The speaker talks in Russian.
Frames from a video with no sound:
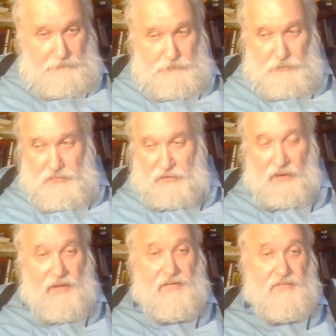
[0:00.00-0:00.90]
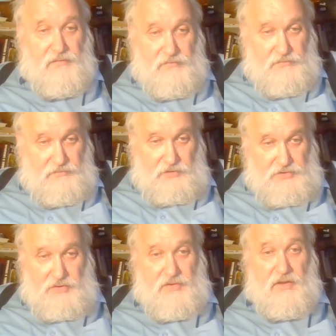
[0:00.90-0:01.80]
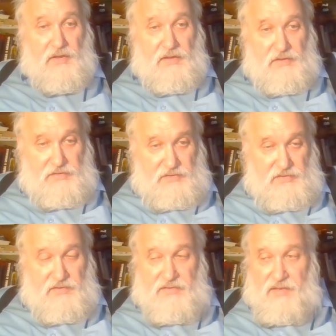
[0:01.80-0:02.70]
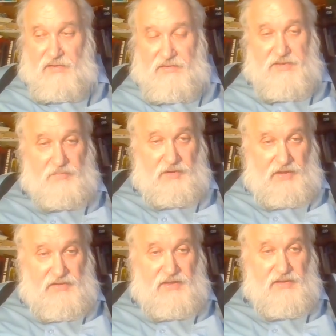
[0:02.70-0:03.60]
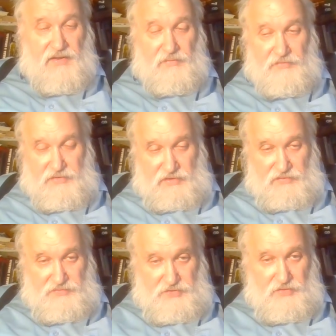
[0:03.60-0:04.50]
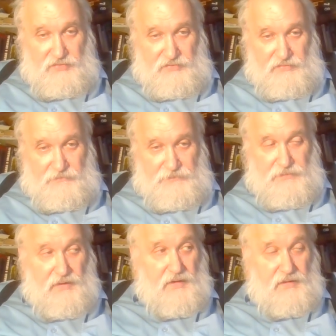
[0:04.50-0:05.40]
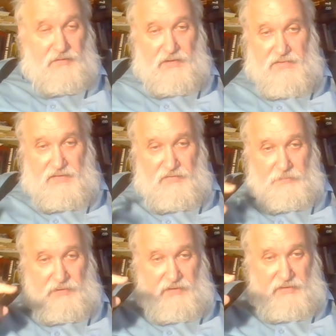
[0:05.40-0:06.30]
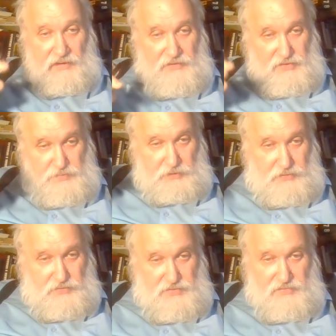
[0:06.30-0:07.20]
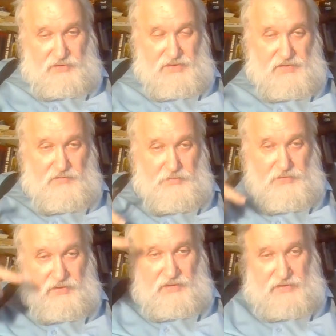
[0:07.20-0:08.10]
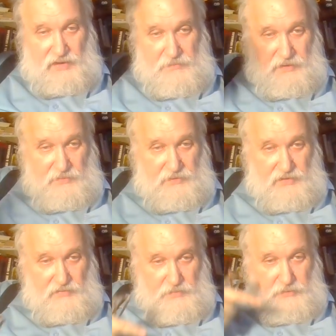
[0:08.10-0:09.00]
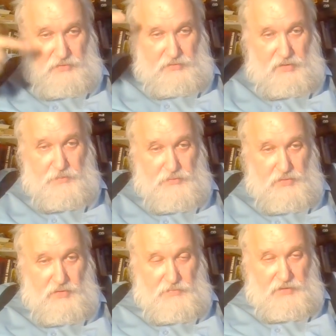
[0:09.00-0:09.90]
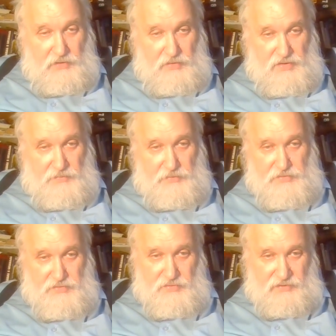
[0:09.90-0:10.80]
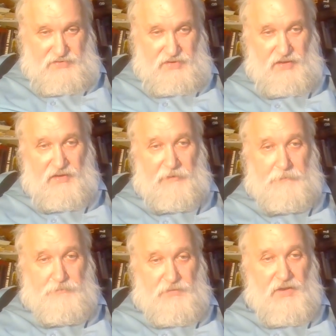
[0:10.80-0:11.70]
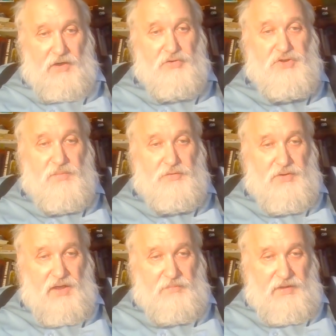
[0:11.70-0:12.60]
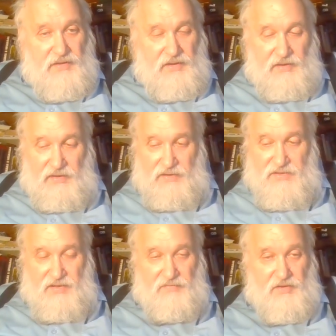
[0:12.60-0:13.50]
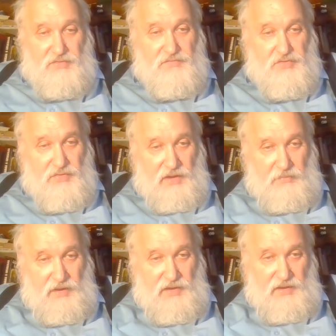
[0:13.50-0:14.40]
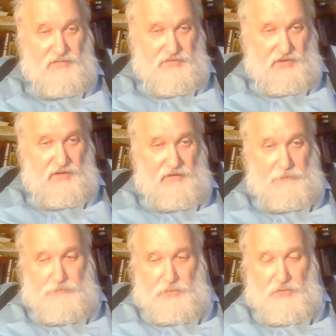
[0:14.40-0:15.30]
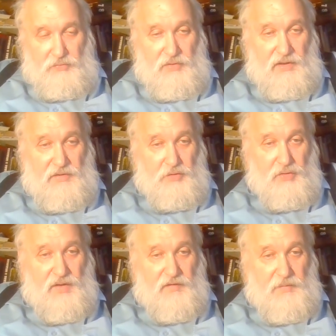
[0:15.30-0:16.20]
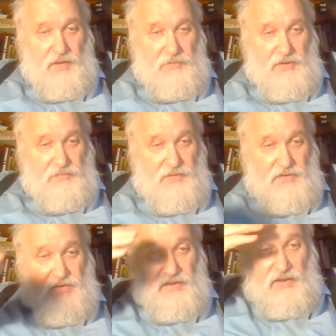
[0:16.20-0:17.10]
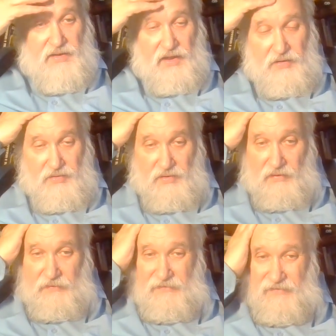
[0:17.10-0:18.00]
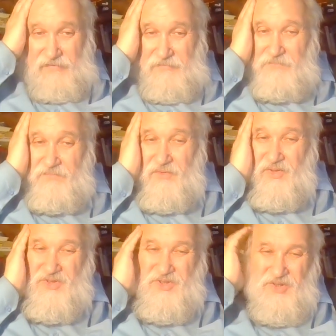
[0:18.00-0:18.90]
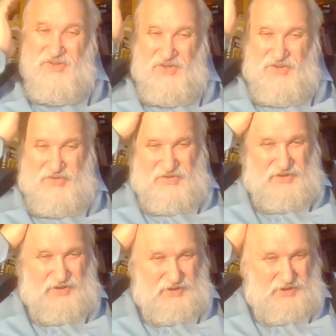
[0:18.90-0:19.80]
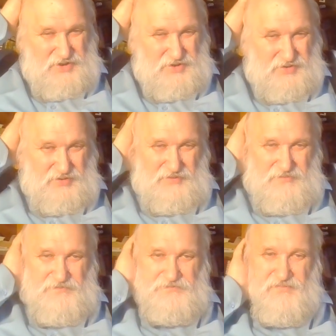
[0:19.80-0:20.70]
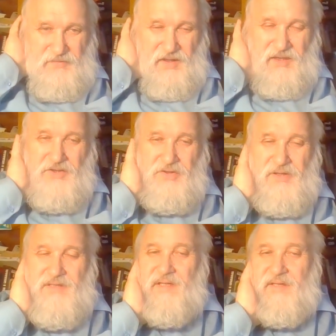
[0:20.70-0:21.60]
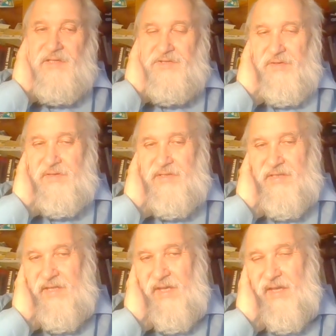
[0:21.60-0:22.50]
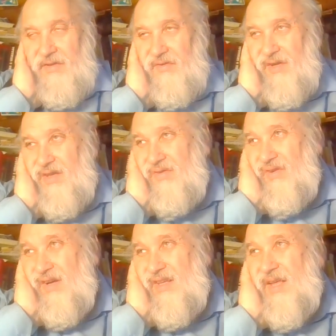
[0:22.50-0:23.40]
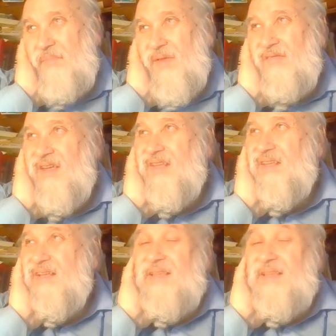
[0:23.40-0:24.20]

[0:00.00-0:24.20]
Ну да, э, значит, тело симметрии, там вот это все если вы полетите, оно сплюснуто, а если вы будете летать по орбите вот по другой, под углом наклонных плоскости, у вас, да, нехорошая будет орбита, некрасивая, а тут все нормально, они все по круговым орбитам, дескать, летают. Ну, что-то тут нехорошо. И никто не знает, из чего они состоят. Ну, говорит, ну, говорит, там, наверное,